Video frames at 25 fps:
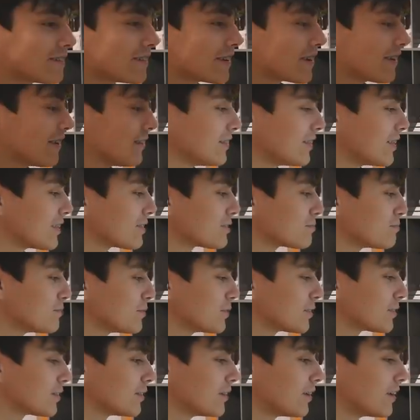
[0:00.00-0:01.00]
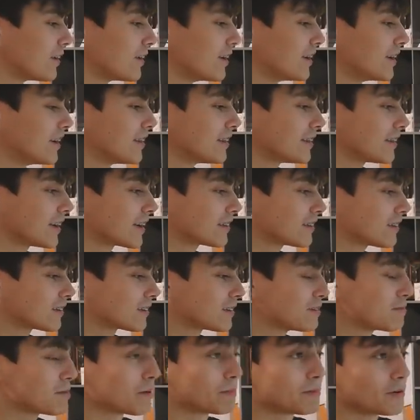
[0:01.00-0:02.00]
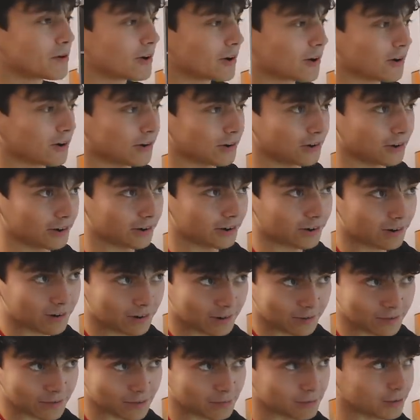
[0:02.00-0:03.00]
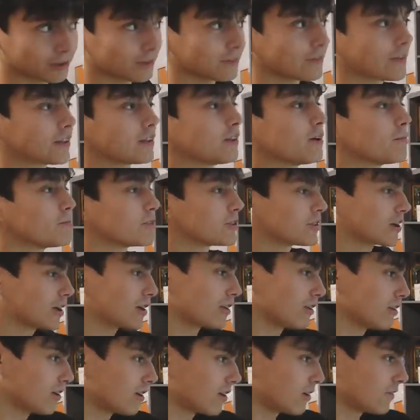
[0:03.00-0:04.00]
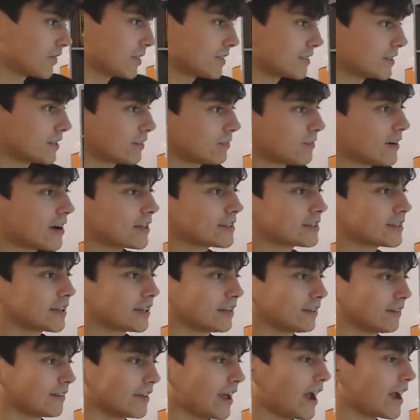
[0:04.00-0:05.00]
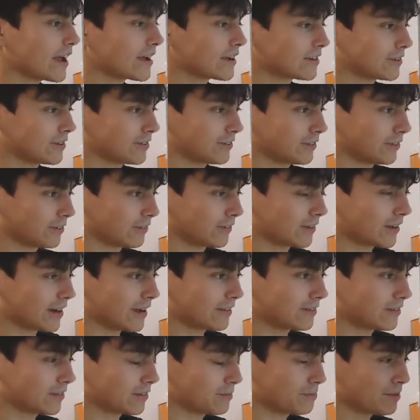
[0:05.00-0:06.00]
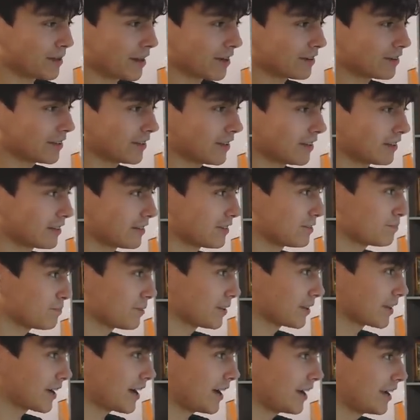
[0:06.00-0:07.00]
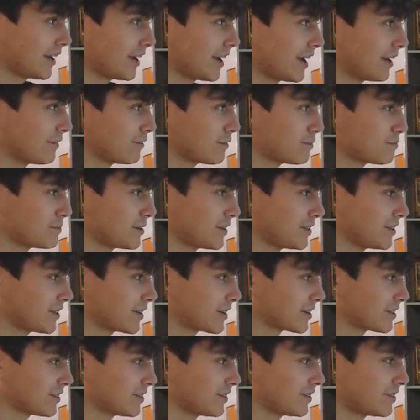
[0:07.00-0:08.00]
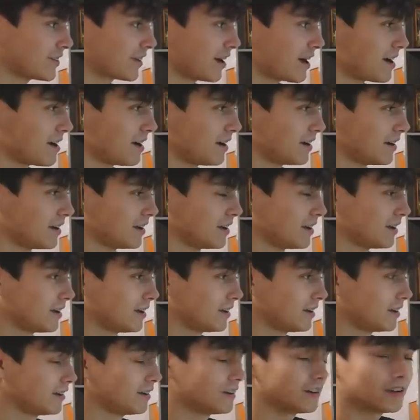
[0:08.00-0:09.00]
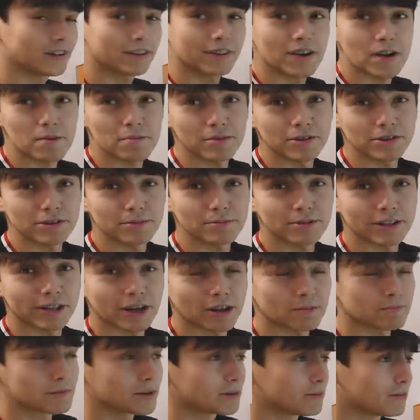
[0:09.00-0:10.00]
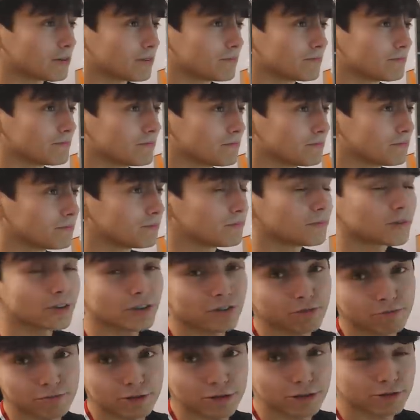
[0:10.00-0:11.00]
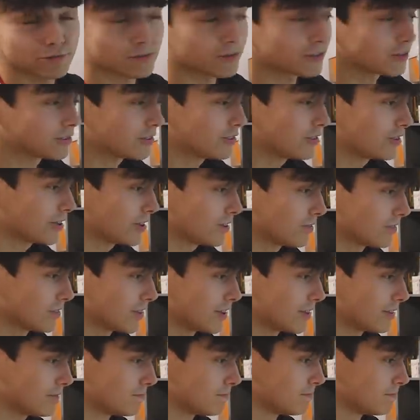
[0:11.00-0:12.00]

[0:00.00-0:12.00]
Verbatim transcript: wygląda smutno. Tak to gdyby było kolorowe, bo to wiadomo, że kolorowa sytuacja. No ja i Krzysztof Krawczyk, pierwsze nasze spotkanie, ja w objęciach Krzysia. Ile dałbym, żeby tak było. Może w przyszłości się uda.